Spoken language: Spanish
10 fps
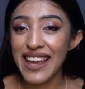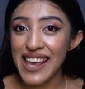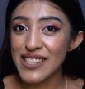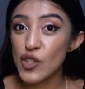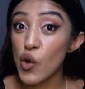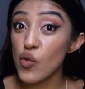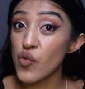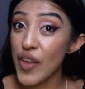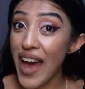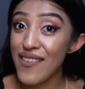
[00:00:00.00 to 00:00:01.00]
es
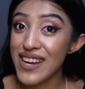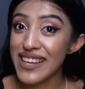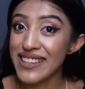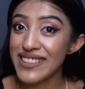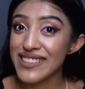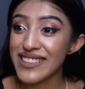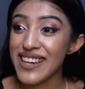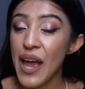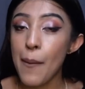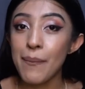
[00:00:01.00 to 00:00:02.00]
confiable.
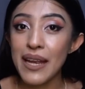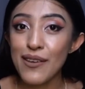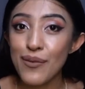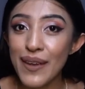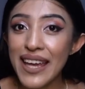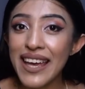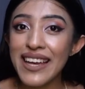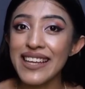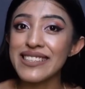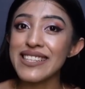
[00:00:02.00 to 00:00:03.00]

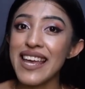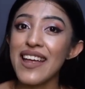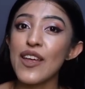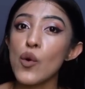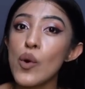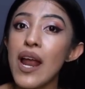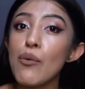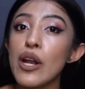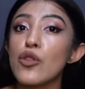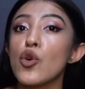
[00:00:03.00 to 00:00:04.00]
Verifica que sea de un
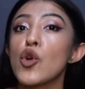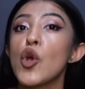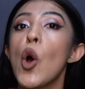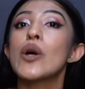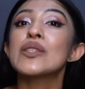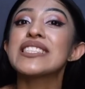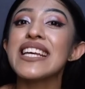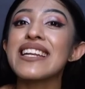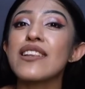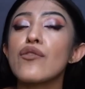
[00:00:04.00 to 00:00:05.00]
laboratorio
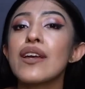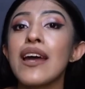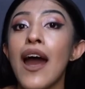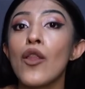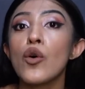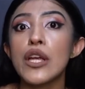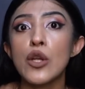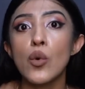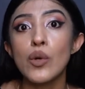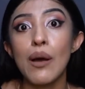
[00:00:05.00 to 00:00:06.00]
certificado y
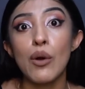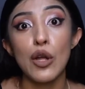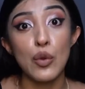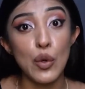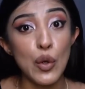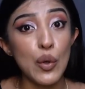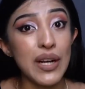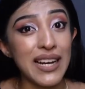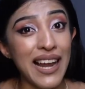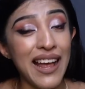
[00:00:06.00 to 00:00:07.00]
no un laboratorio
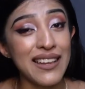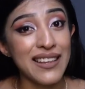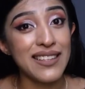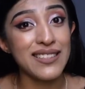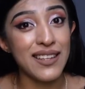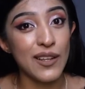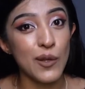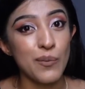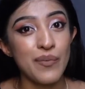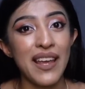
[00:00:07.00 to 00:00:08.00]

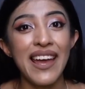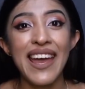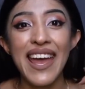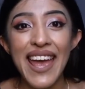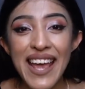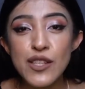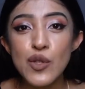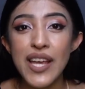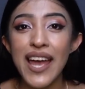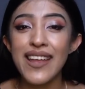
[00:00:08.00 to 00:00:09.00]
clandestino.
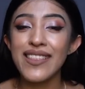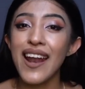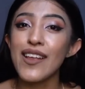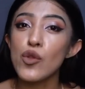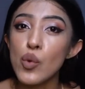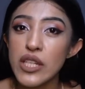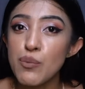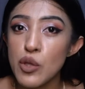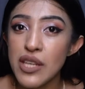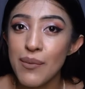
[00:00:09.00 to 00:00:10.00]
Eso ya entra en tu
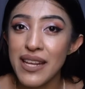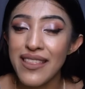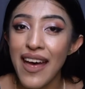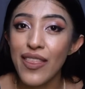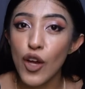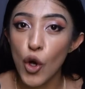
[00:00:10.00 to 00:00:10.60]
responsabilidad